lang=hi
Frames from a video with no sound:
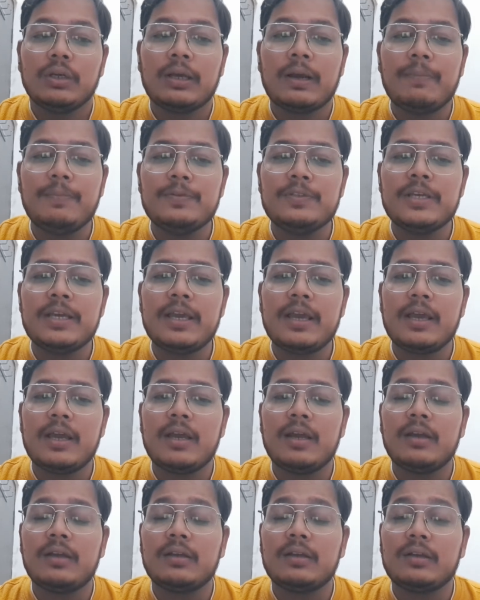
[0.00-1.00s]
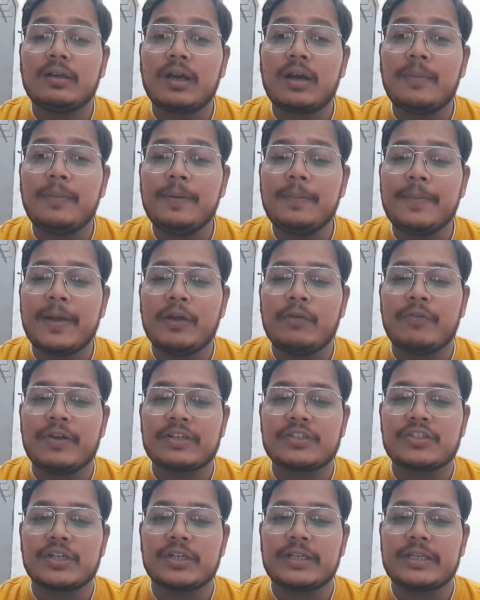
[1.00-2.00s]
कब जी कब
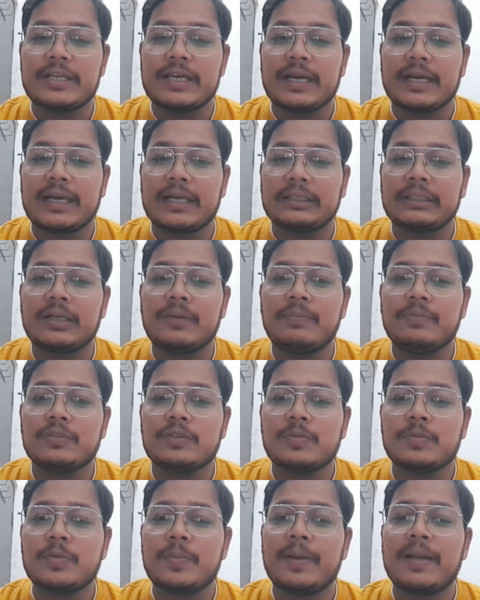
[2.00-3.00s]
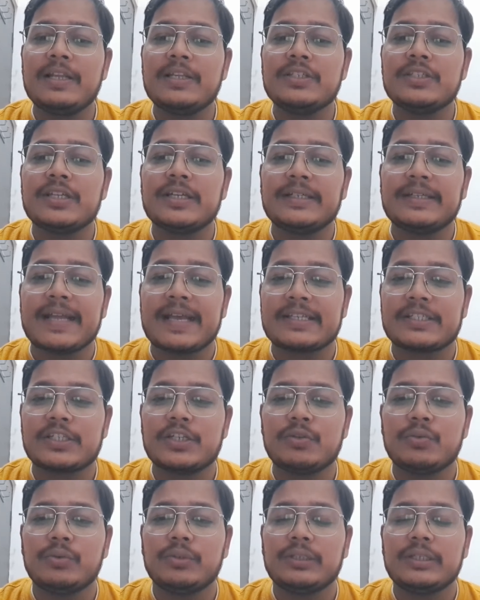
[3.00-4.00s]
मैन्युफैक्चर किया गया था सबसे पहले इसकी
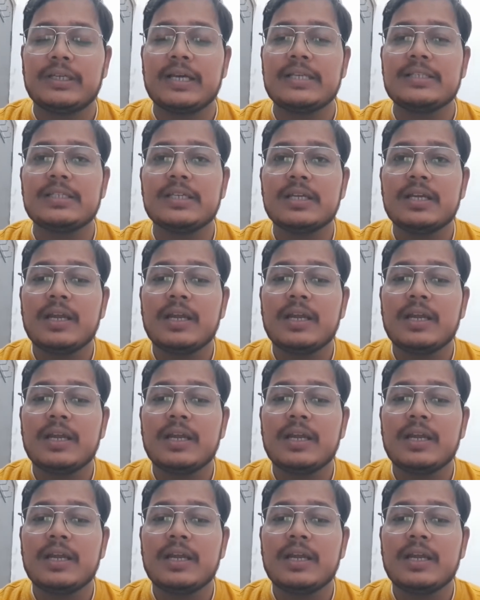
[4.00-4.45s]
टेस्टिंग हुई थी